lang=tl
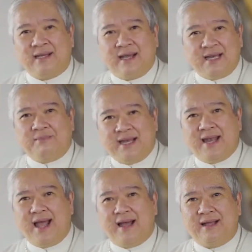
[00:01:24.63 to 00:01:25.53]
Alam
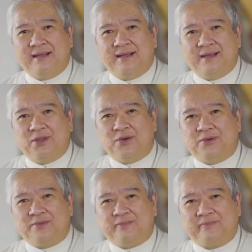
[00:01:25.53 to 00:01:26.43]
nila
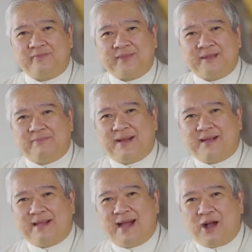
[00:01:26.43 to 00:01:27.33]
yung
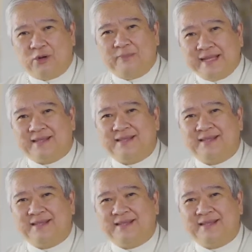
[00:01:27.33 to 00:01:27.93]
paghagupit